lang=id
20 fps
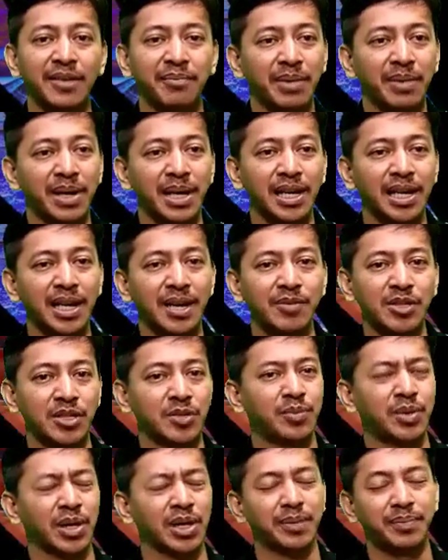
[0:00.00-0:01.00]
mengalami
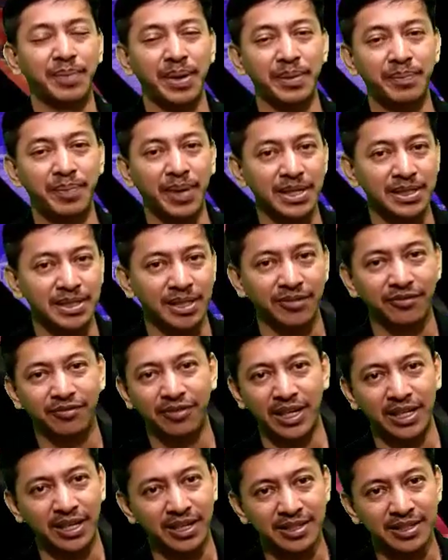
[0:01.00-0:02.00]
sebuah kebebasan
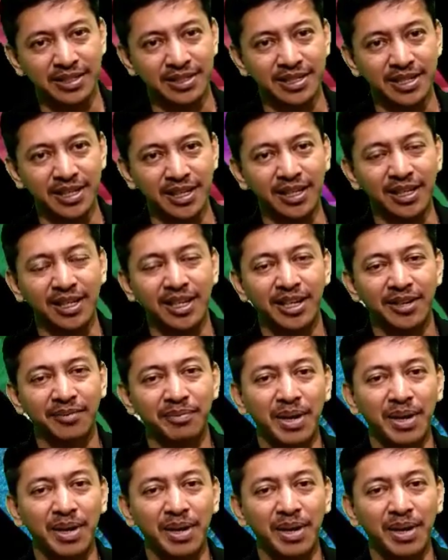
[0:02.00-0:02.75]
finansial,